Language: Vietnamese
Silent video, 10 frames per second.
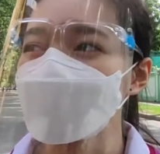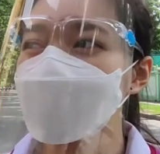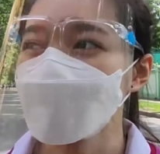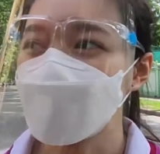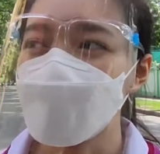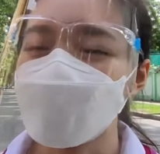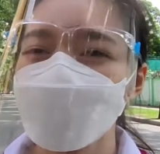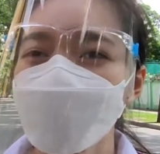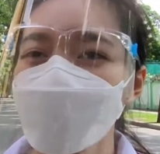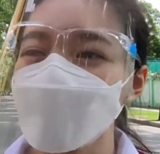cũng bất ngờ em
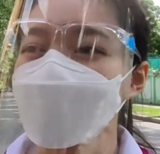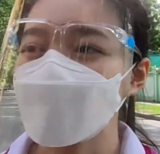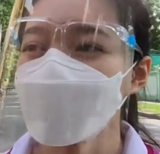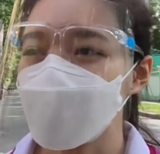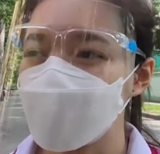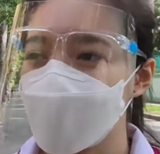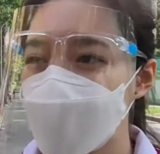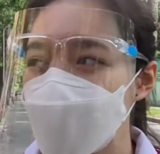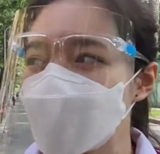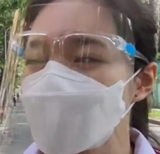phải ngồi suy nghĩ một hồi mới
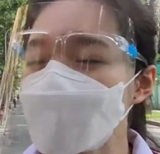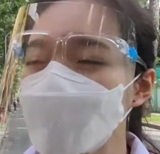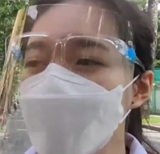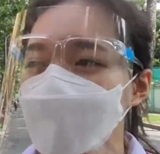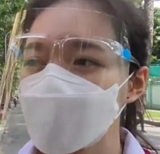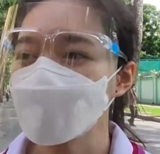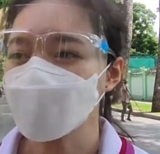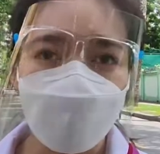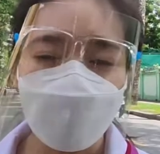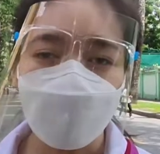ra nhưng mà em cũng làm được
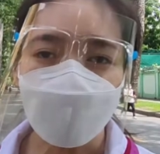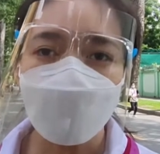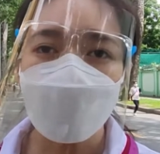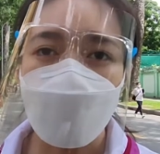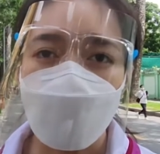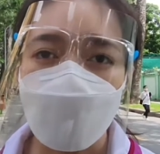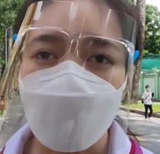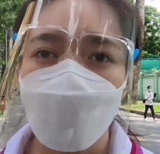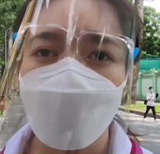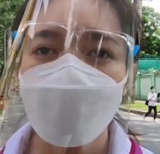về cái
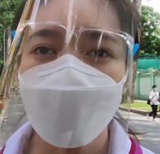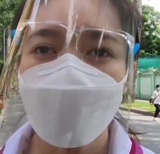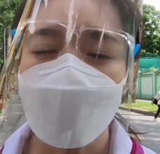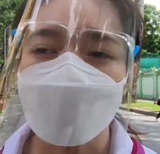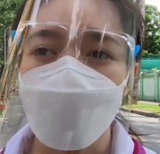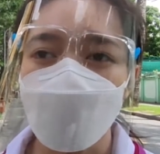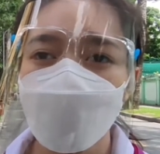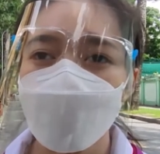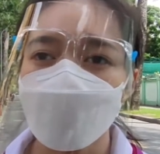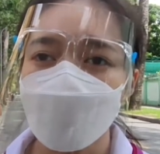bài đó cái đề sống
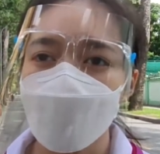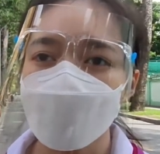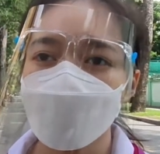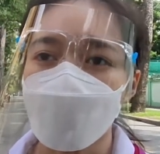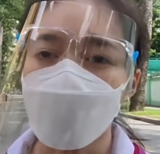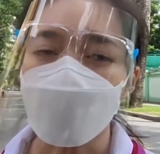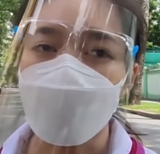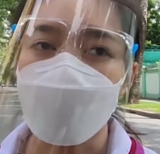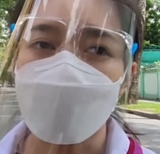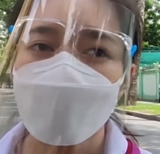thì năm nay yêu cầu
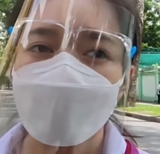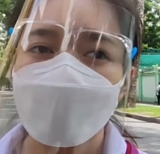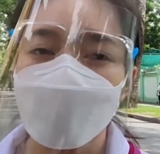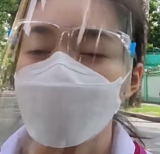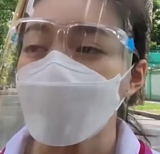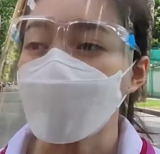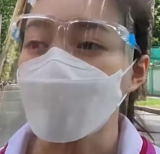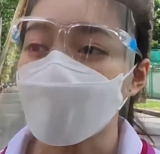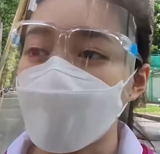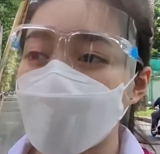là cho một
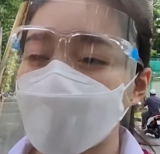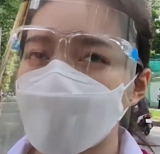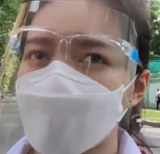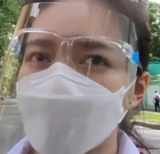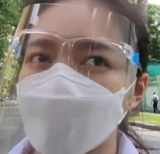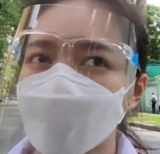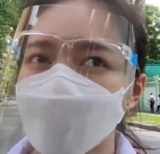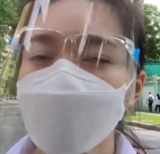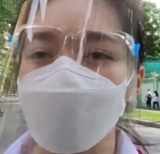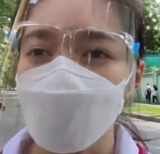đoạn ờ,
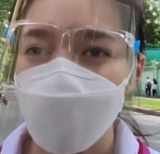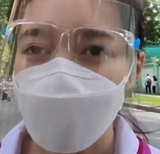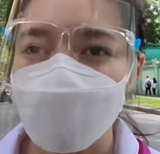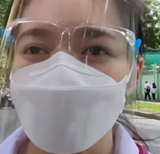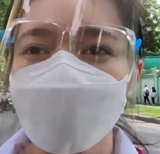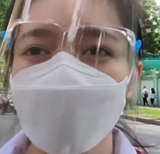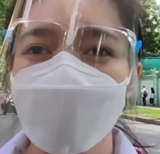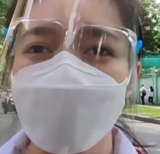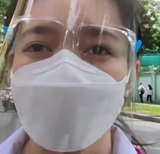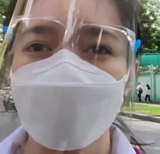mấy khổ văn xong
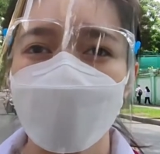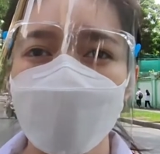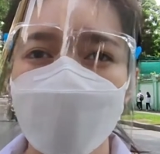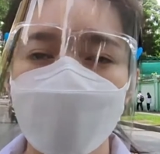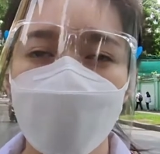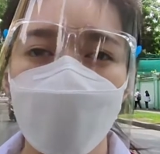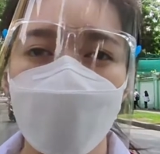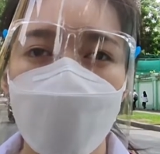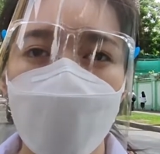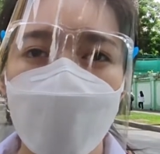rồi sau đó thì yêu cầu
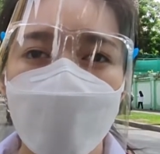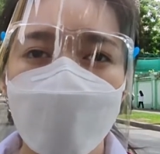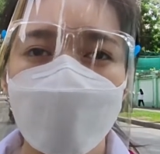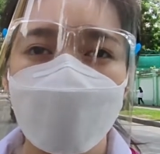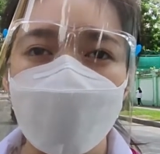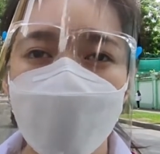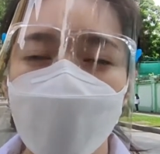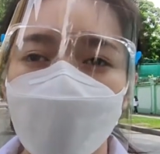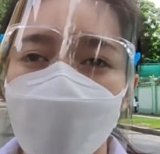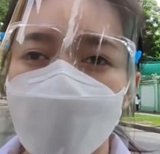là cảm
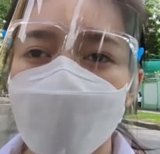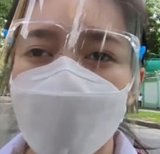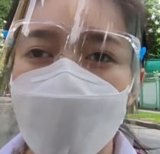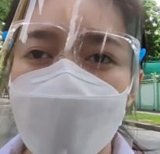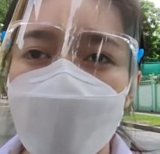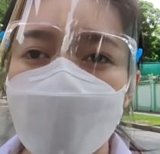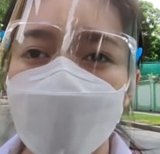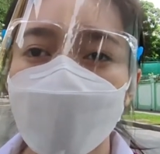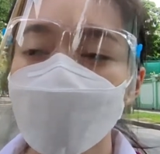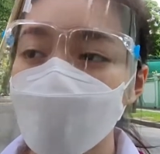nhận là cái vẻ đẹp
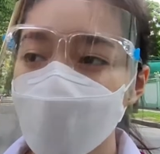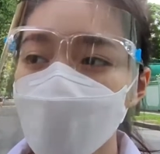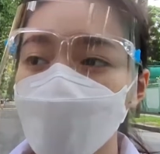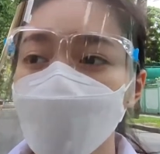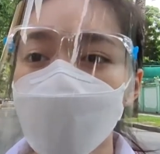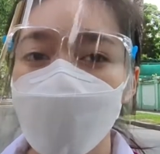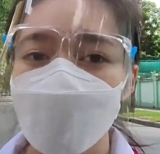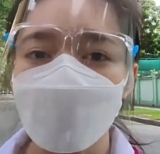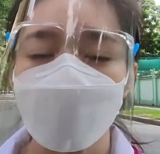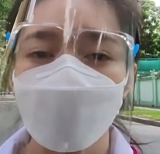nữ tính của thơ
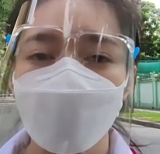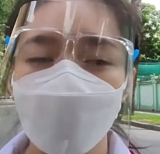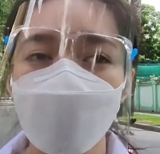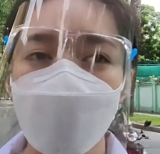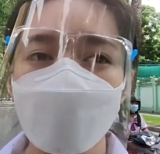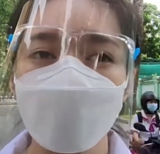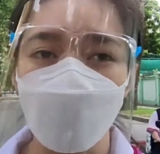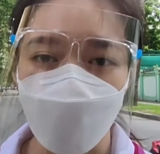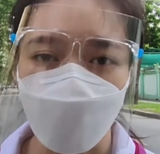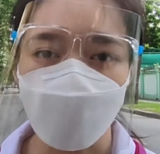trong xuân của thơ xuân
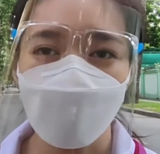quỳnh